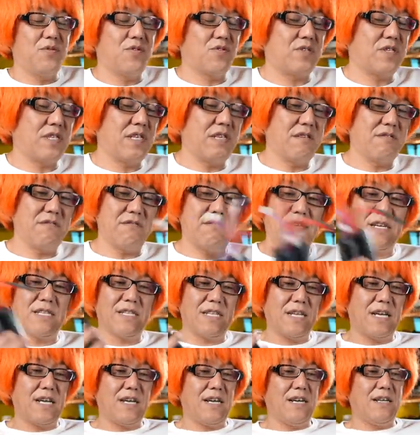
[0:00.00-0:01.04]
のスティック
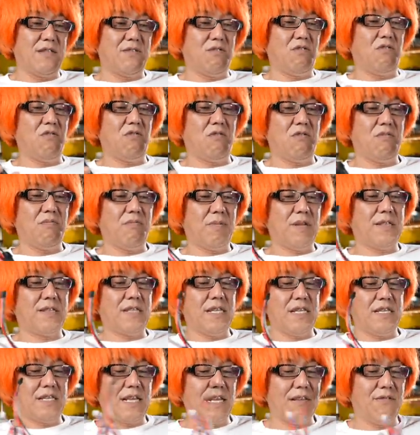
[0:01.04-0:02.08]
型の
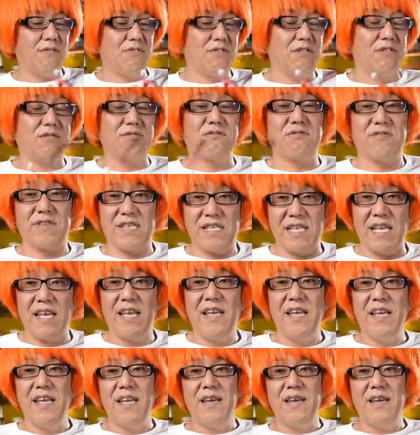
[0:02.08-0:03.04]
バッテリー対応ということでね、